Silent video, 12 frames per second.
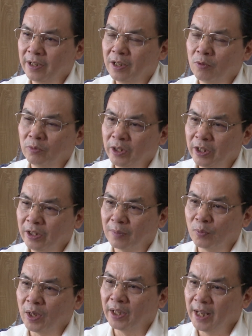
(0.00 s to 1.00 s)
những công ty tập
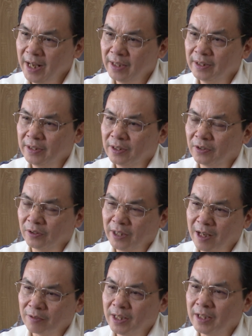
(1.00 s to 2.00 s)
đoàn khác, nó
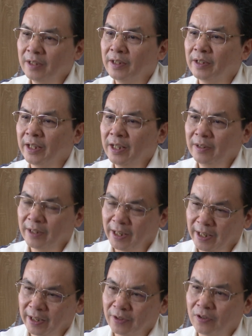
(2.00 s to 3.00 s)
tạo ra những cái liên kết
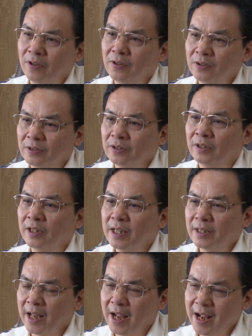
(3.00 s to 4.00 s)
để nó đưa cái
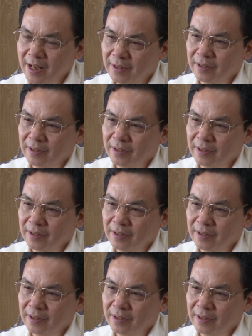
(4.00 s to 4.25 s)
giá